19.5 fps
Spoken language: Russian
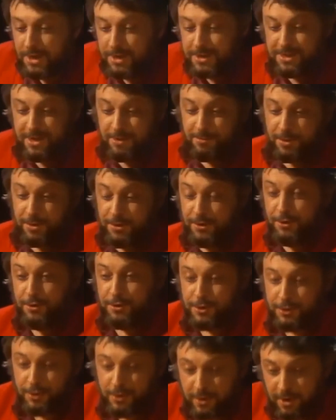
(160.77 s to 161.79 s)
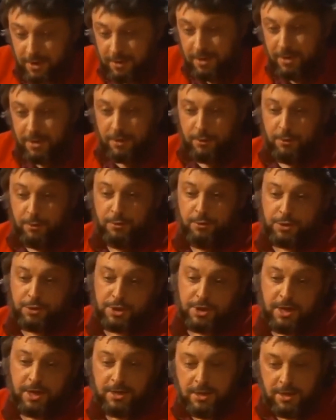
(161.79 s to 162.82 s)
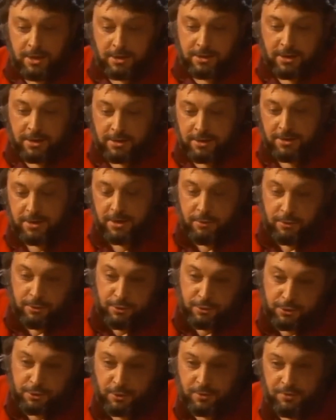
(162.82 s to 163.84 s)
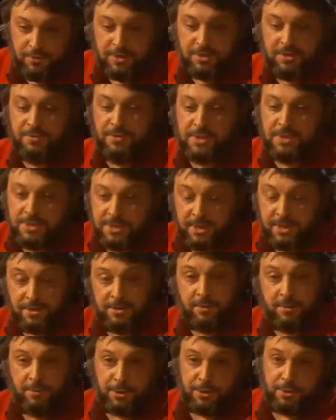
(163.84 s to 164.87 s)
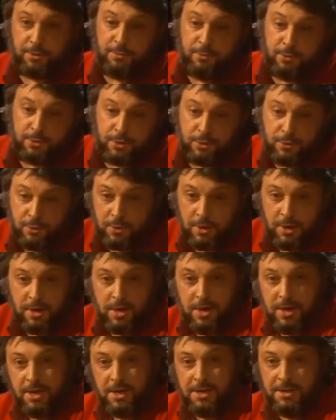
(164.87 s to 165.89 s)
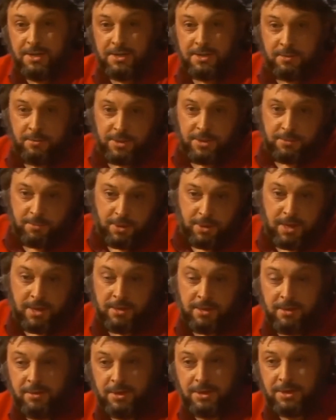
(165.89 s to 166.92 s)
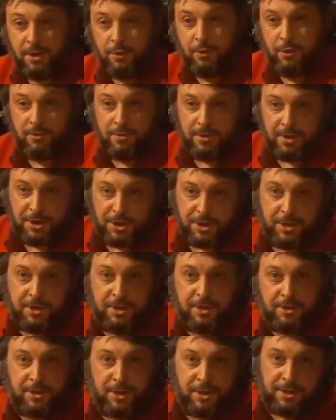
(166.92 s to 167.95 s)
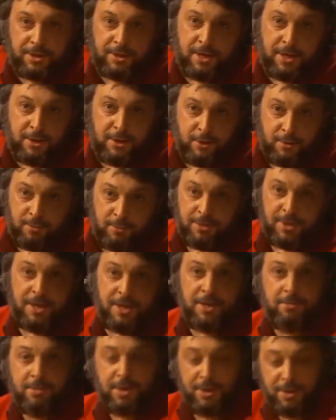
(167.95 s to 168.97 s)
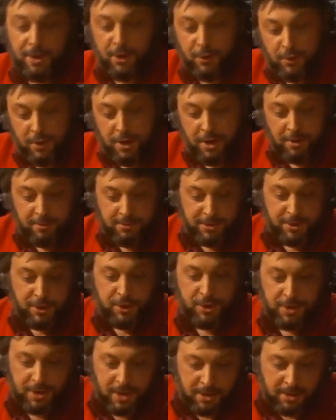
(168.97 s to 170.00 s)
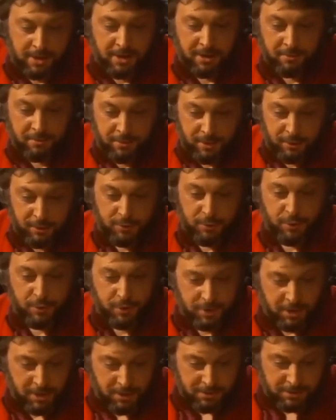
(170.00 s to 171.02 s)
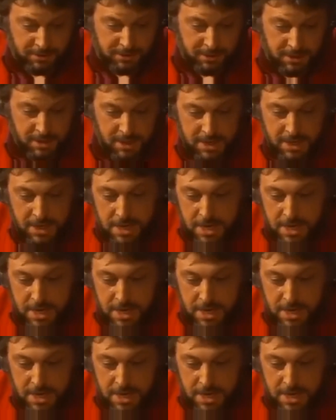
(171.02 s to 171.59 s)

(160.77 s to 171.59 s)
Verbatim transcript: западный душок, а такого душка нет как такового. Душок весь везде, где пишут музыку, не за бесплатно. Есть такое выражение, знаете, я не, люб, я не обладаю даром, сочинять даром, мне оно очень нравится.